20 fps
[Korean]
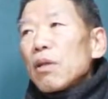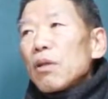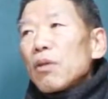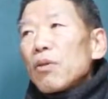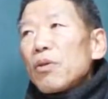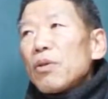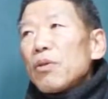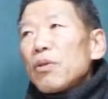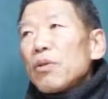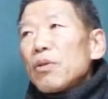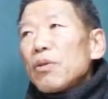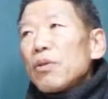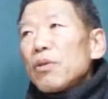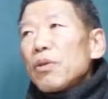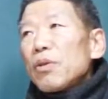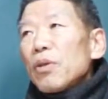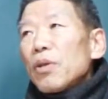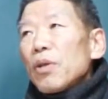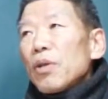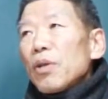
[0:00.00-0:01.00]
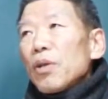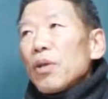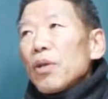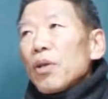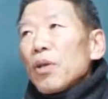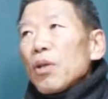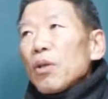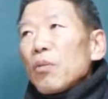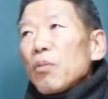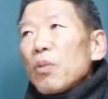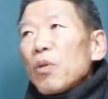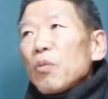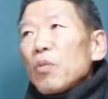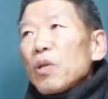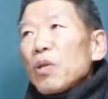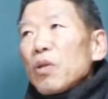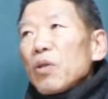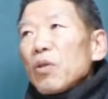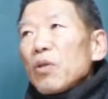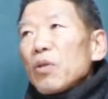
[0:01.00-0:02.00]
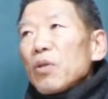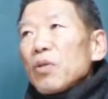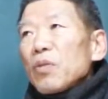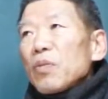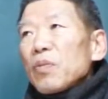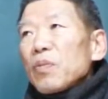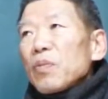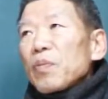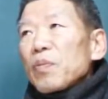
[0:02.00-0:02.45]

그 보면